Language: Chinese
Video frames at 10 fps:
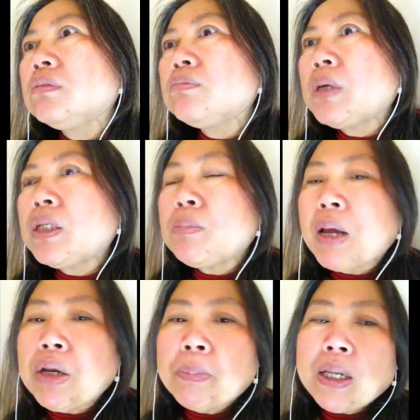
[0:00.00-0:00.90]
白到
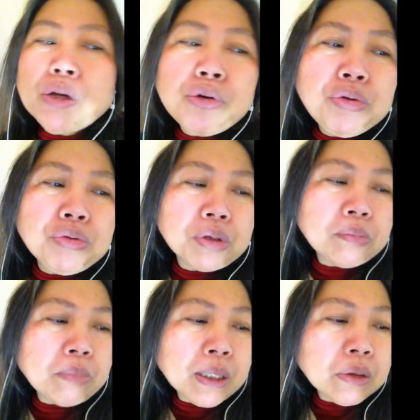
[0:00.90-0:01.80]
白白到绿了，
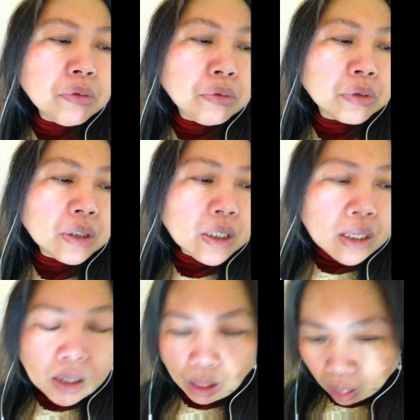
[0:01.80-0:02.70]
白到绿，
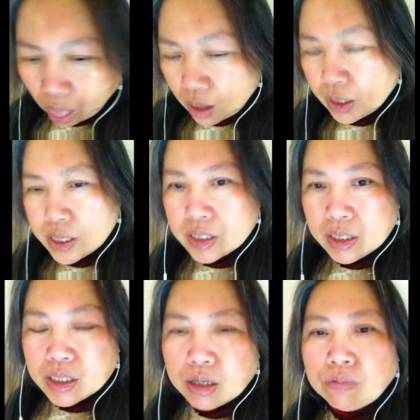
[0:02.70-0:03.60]
脸
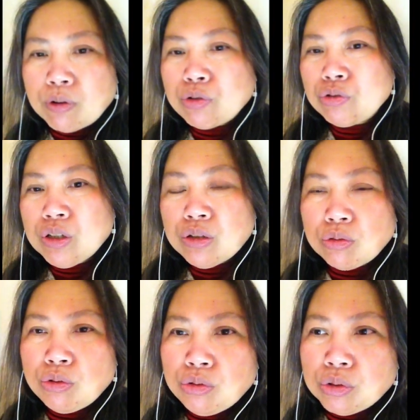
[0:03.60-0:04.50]
脸上浮出一
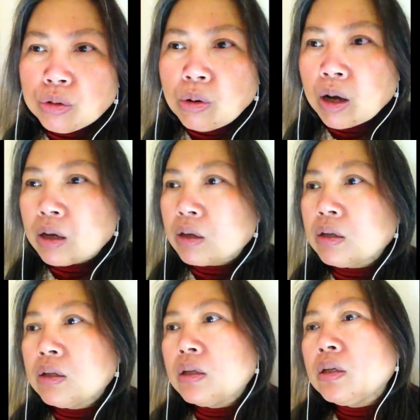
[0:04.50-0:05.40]
种绿的光，
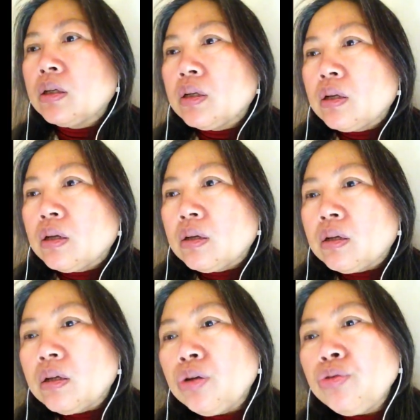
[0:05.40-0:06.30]

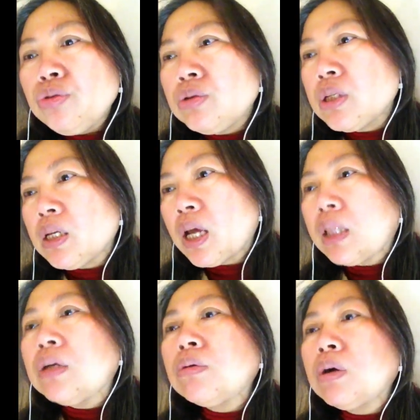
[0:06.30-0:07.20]
绿或者
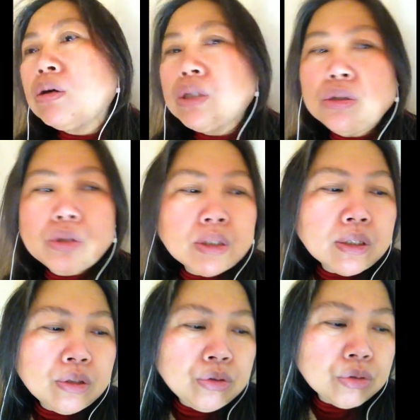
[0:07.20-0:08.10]
蓝的光，好像是
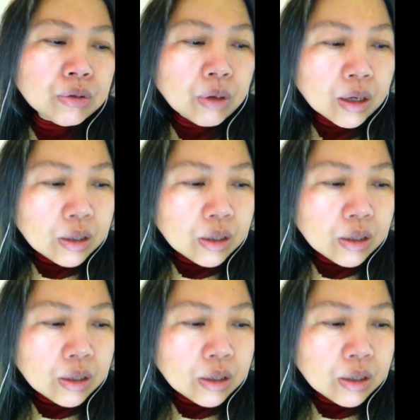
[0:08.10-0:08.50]
绿的光，